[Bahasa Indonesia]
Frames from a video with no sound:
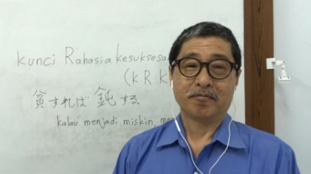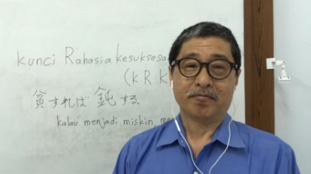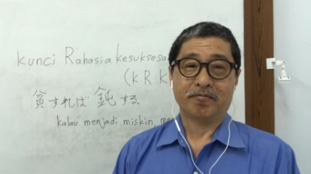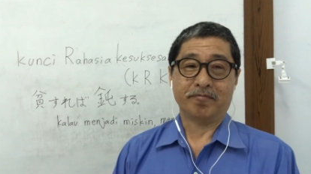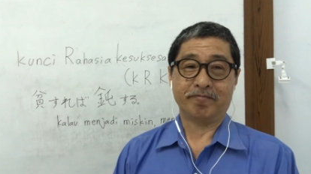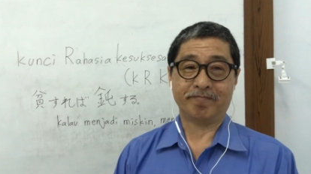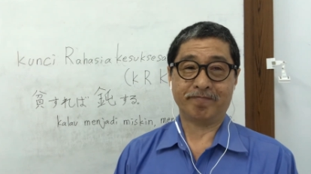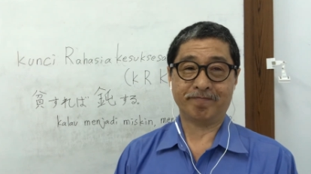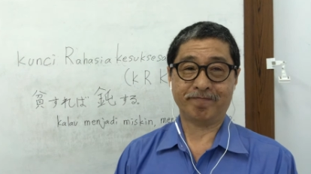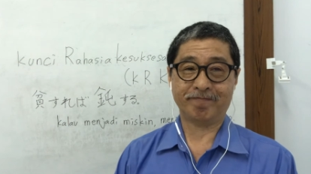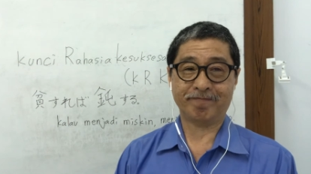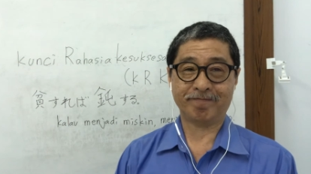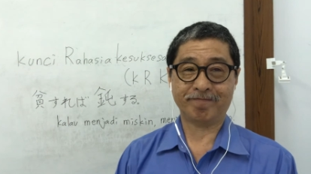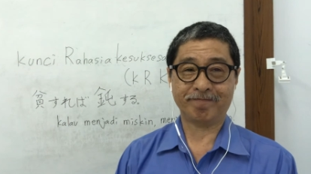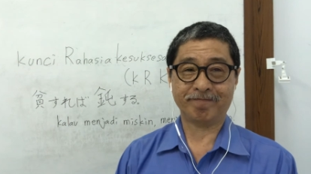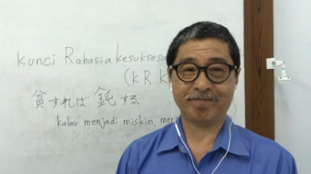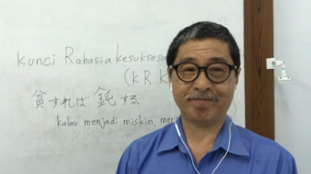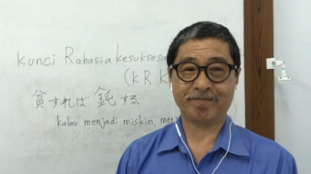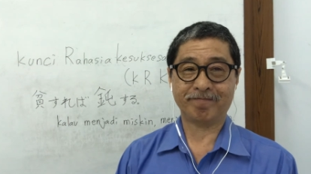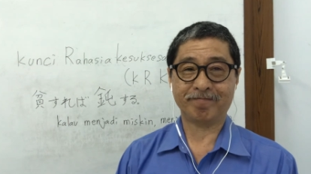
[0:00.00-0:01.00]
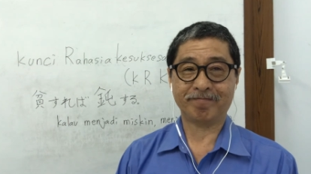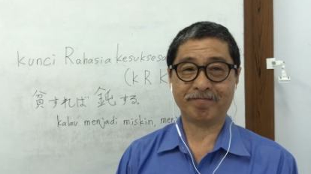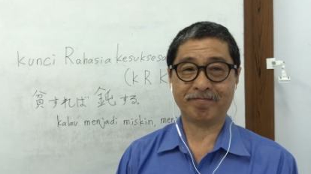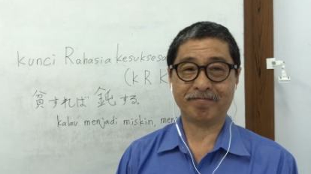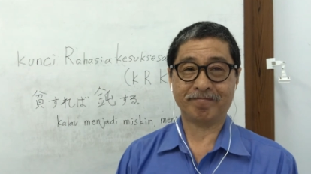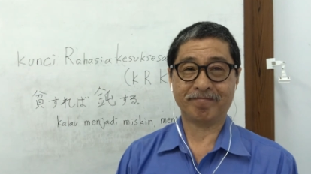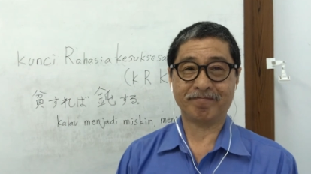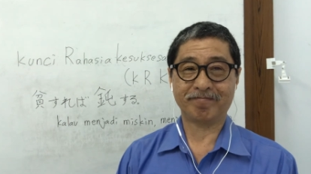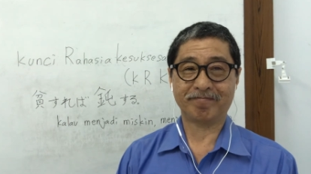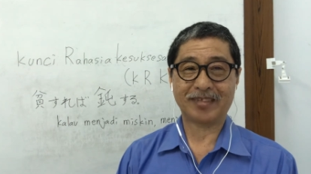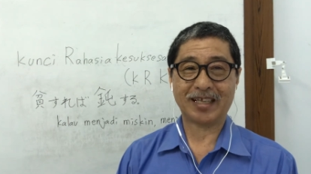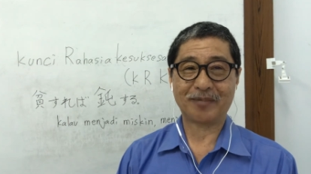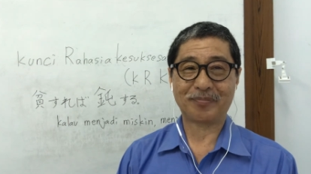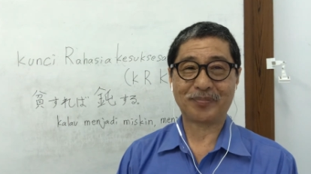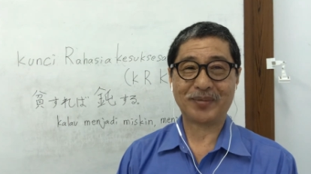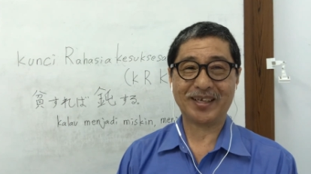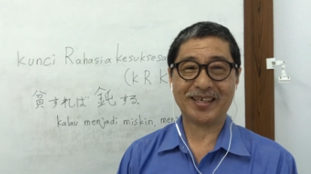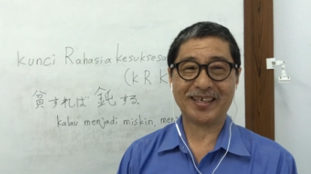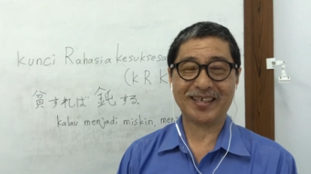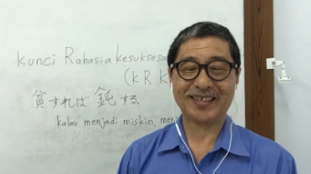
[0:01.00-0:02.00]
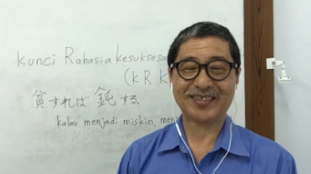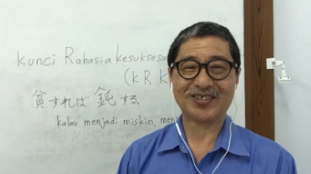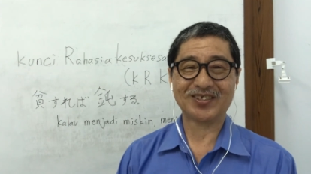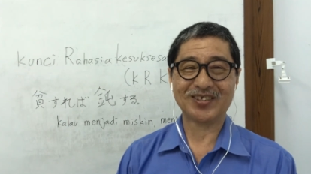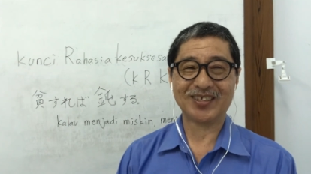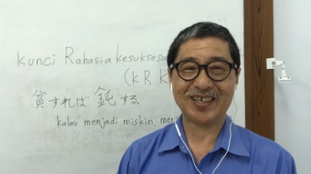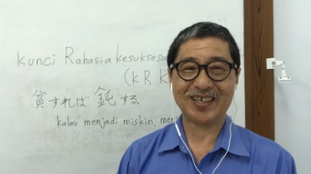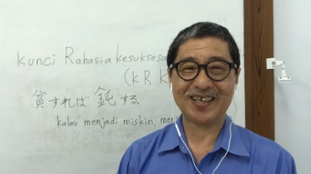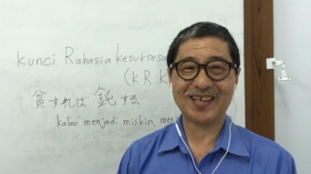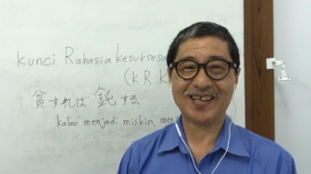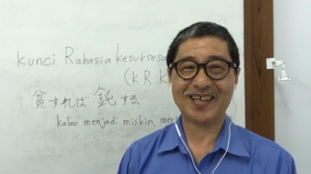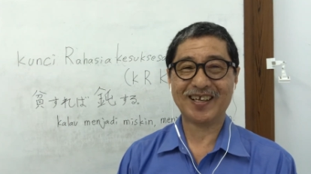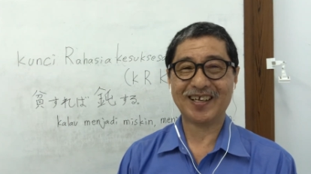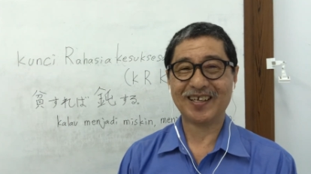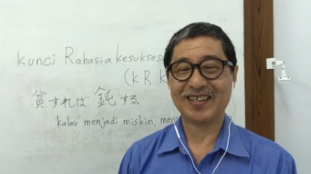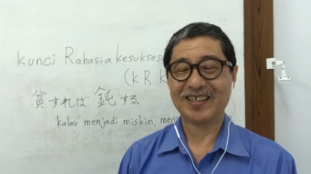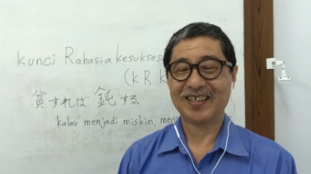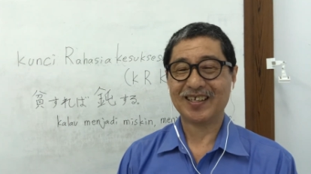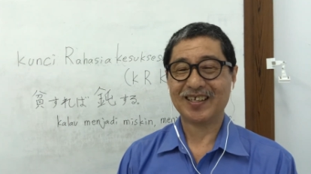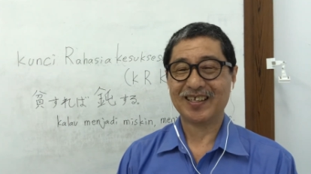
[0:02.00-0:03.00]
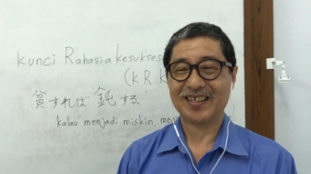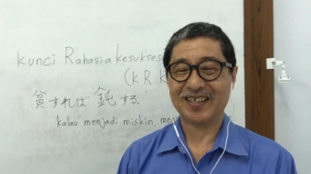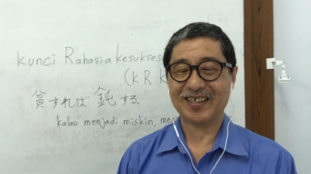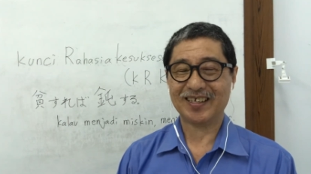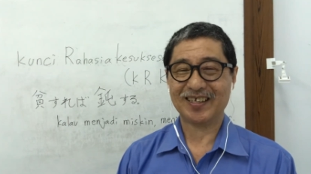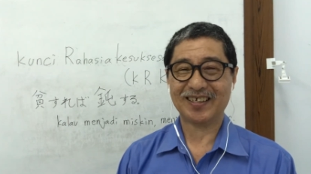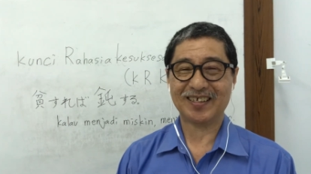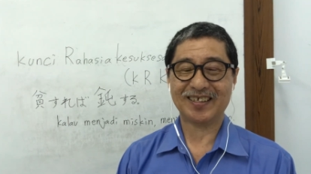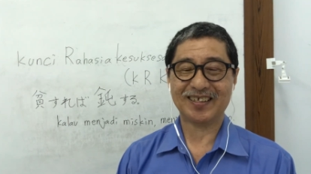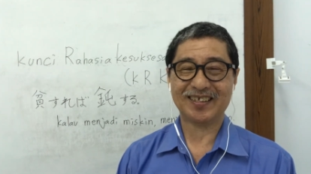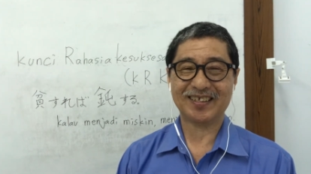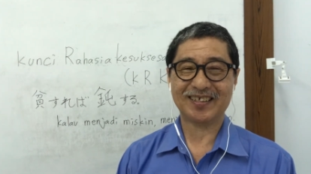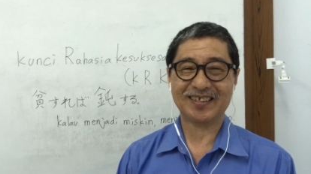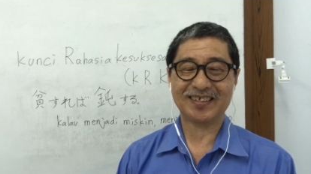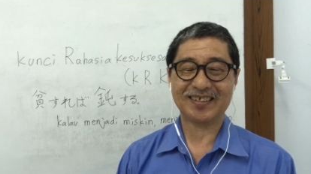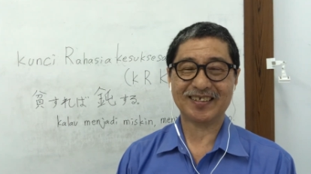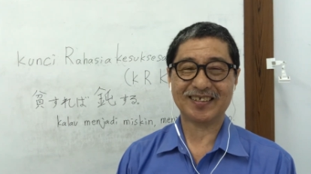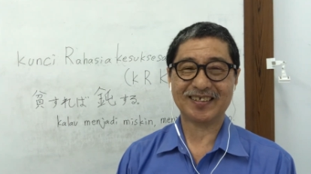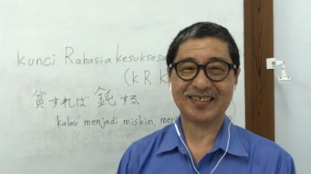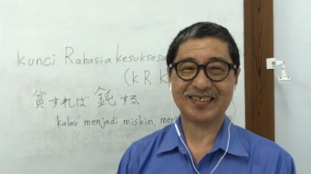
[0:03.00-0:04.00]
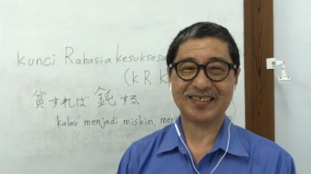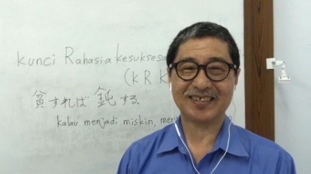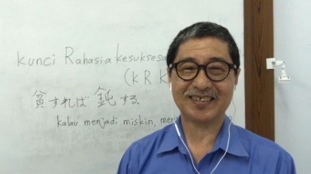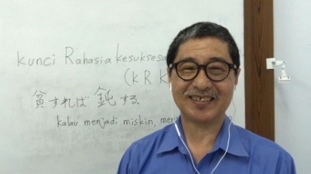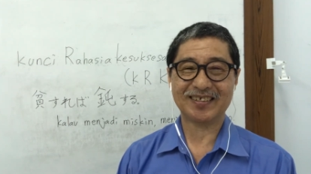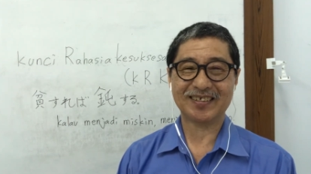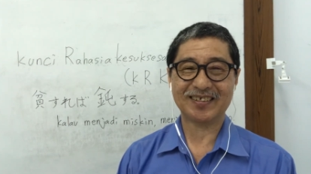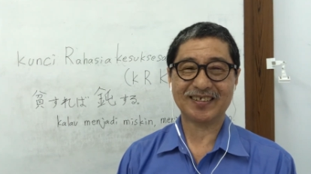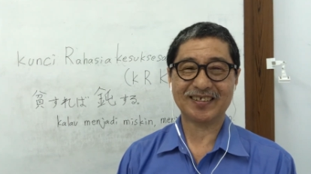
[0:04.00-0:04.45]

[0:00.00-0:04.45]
Hmm, tapi itu ya, uh,